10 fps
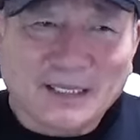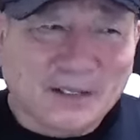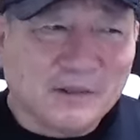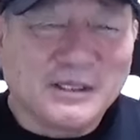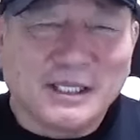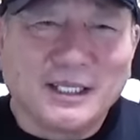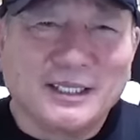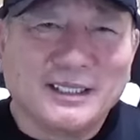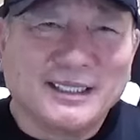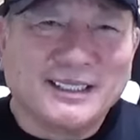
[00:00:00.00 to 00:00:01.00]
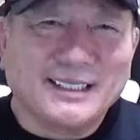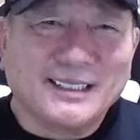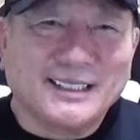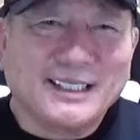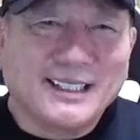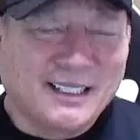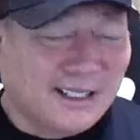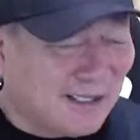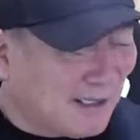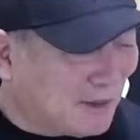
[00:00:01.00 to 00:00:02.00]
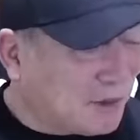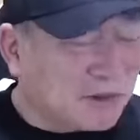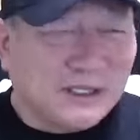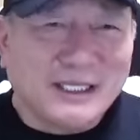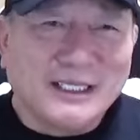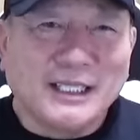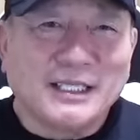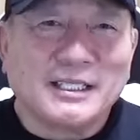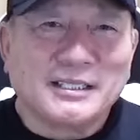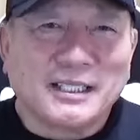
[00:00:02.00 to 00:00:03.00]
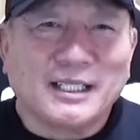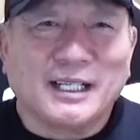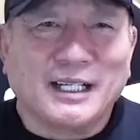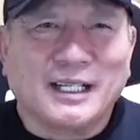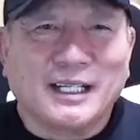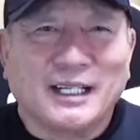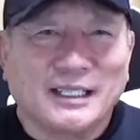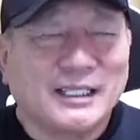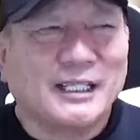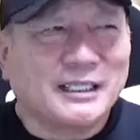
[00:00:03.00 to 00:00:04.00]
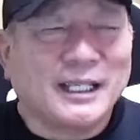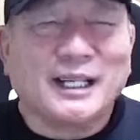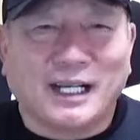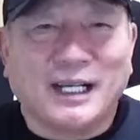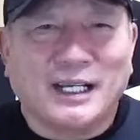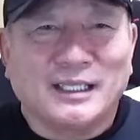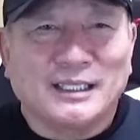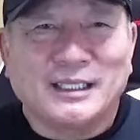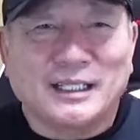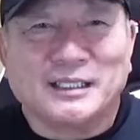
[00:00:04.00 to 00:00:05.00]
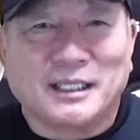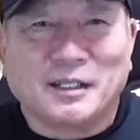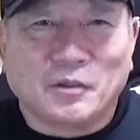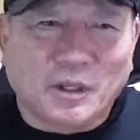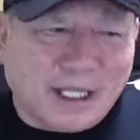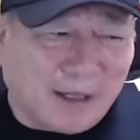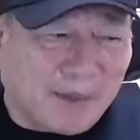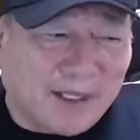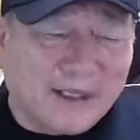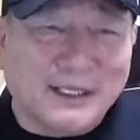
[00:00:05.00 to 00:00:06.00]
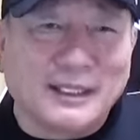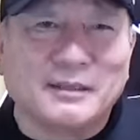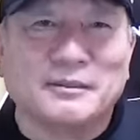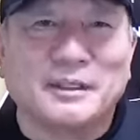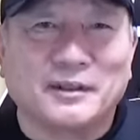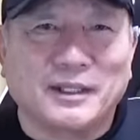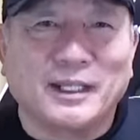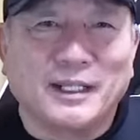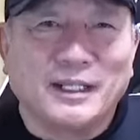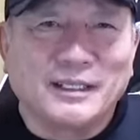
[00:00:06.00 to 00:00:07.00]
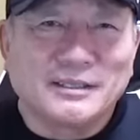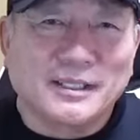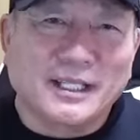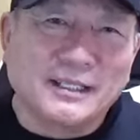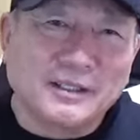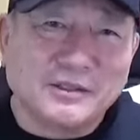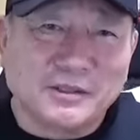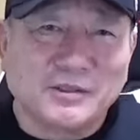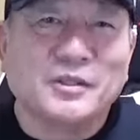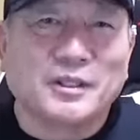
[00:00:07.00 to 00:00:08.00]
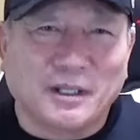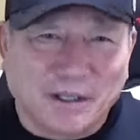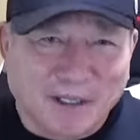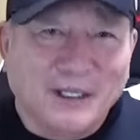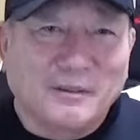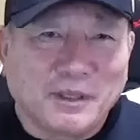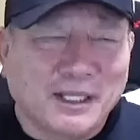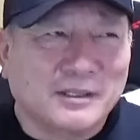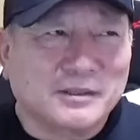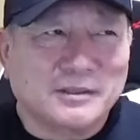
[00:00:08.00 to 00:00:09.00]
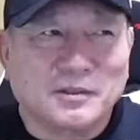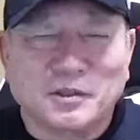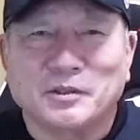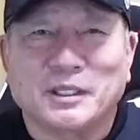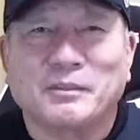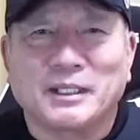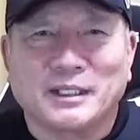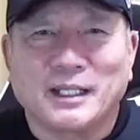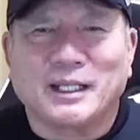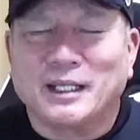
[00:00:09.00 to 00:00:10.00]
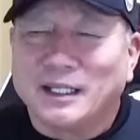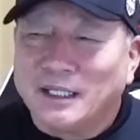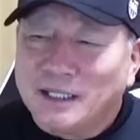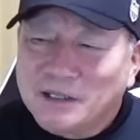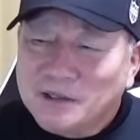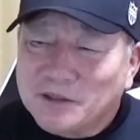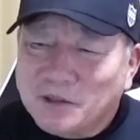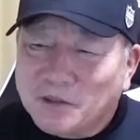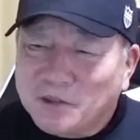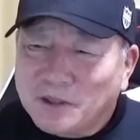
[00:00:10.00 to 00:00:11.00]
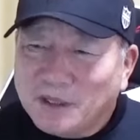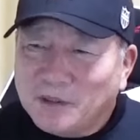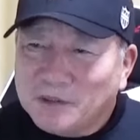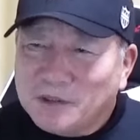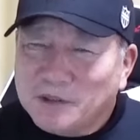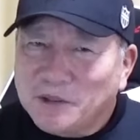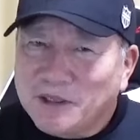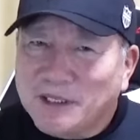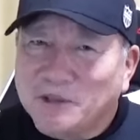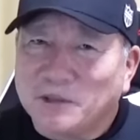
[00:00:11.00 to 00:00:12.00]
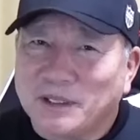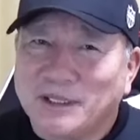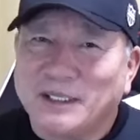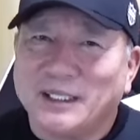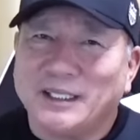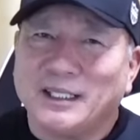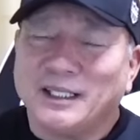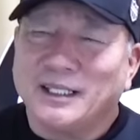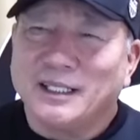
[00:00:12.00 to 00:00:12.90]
そしたら当然左足が左手か左手がこうかばい手になるんだよねスライディングする時のね、バランスを取るためにね、その手をついた時に